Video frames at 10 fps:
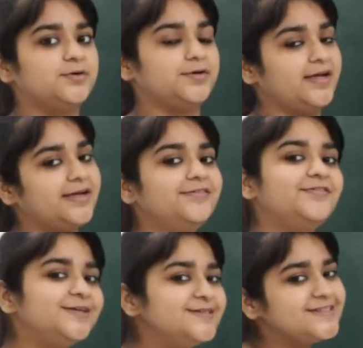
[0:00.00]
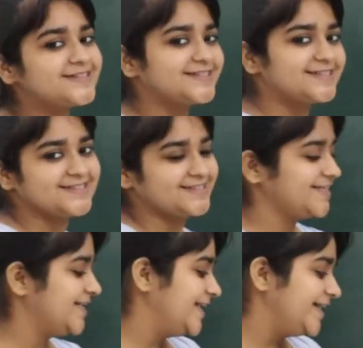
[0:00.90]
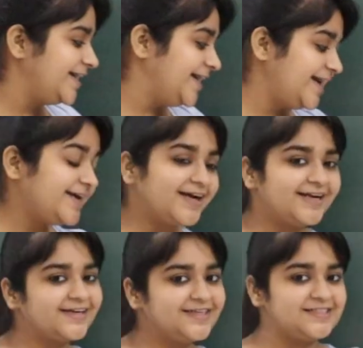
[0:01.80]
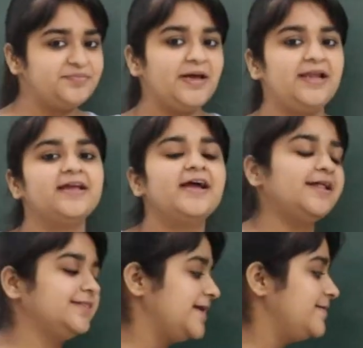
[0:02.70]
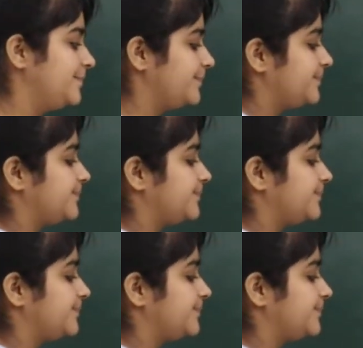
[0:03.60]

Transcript: हो गए कंफ्यूज 800 से पहले क्या आता है